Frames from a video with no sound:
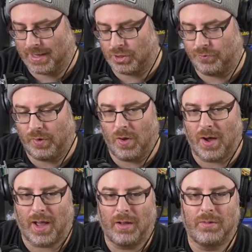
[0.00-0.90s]
j'ai vu
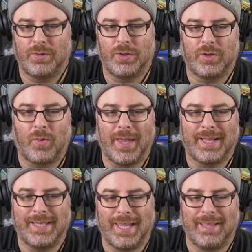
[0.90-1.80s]
l'orange, je croyais
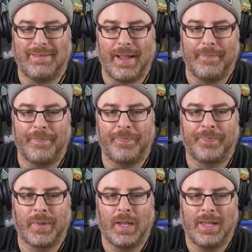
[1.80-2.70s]
que ça y était.
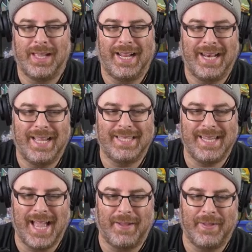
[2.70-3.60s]

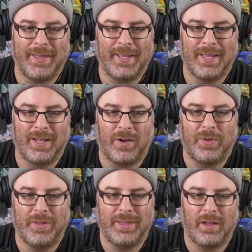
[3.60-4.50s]
Lédian, on
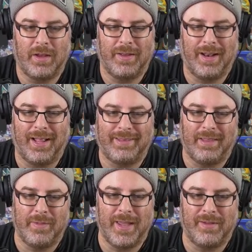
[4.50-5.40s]
a une euh,
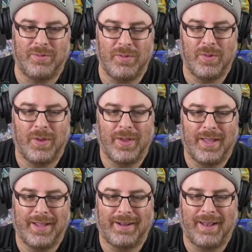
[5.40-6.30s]
lanterne de bienvenue.
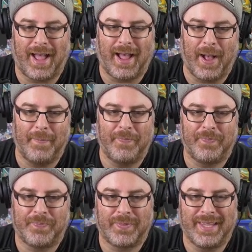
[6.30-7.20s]
Clara,
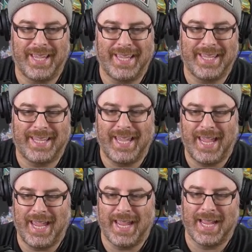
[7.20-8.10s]

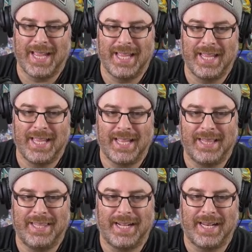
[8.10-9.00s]
Inky,
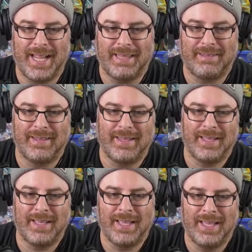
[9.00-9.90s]
Deglet,
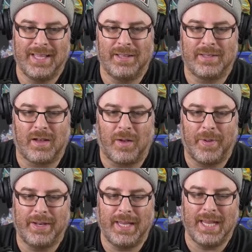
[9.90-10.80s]

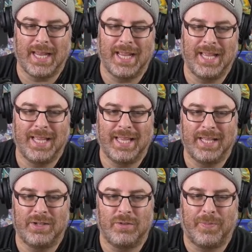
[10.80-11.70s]
Scorbunny,
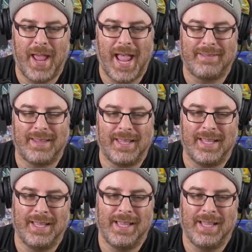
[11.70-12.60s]
Choupette.
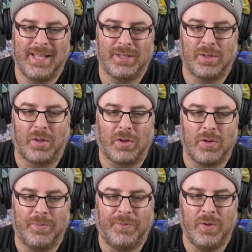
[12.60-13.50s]
C'est un
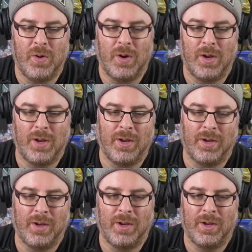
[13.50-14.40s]
coupe fou.
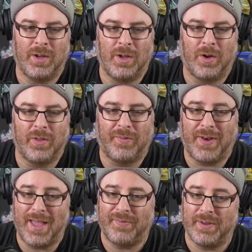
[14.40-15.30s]
On a
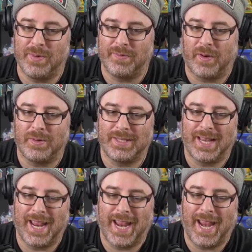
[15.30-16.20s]
Fluffy Reverse
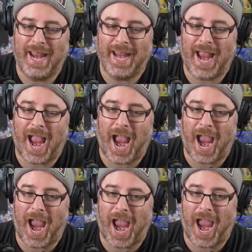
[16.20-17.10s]
et
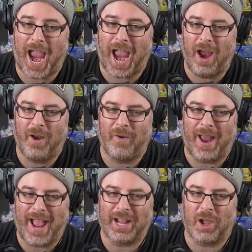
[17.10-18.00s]
un
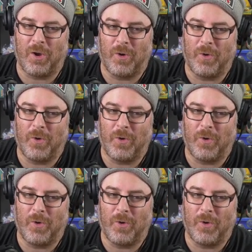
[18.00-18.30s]
Agron.